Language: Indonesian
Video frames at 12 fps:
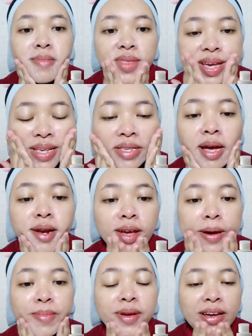nah saat
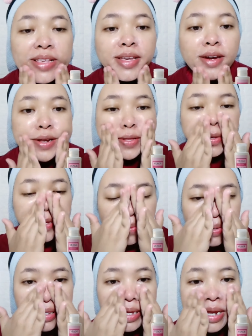diaplikasikan itu
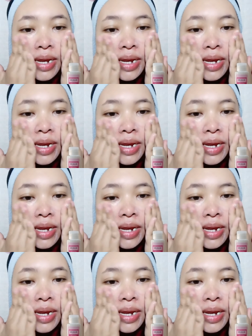seperti